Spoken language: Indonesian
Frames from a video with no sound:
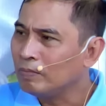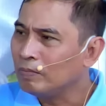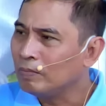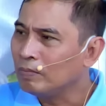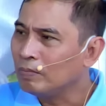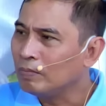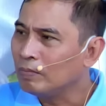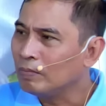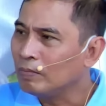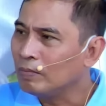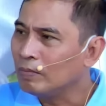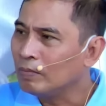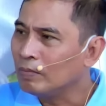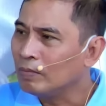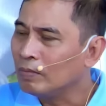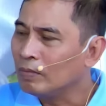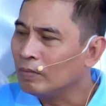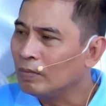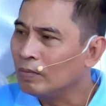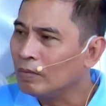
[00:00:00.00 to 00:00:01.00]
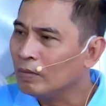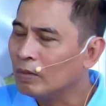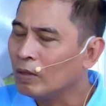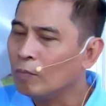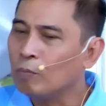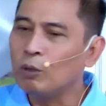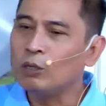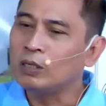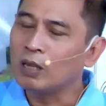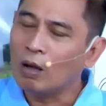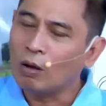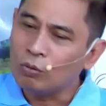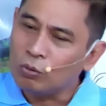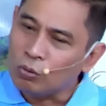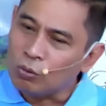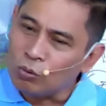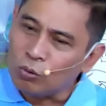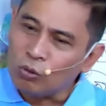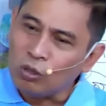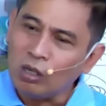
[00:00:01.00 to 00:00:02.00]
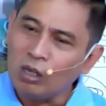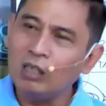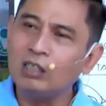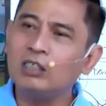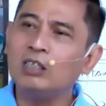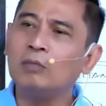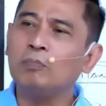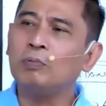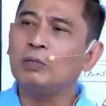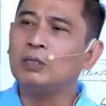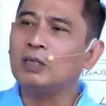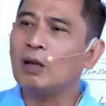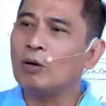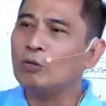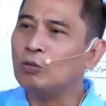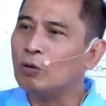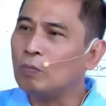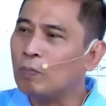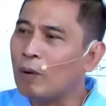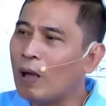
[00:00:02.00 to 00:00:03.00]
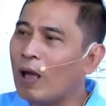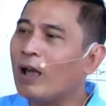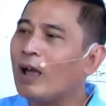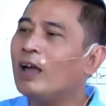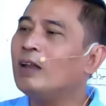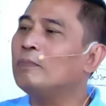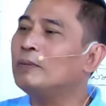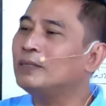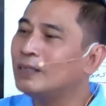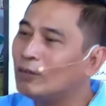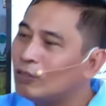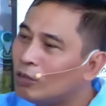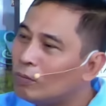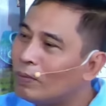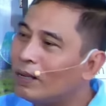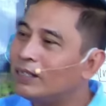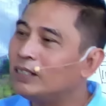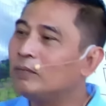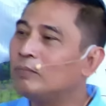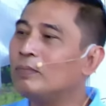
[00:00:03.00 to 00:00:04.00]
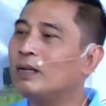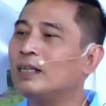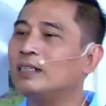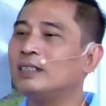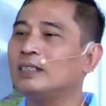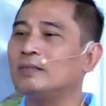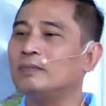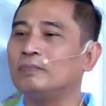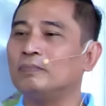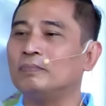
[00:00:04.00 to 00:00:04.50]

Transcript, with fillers: untuk di nutrisi. Bisa untuk nutrisi, bisa untuk pakan, bisa untuk macam-macam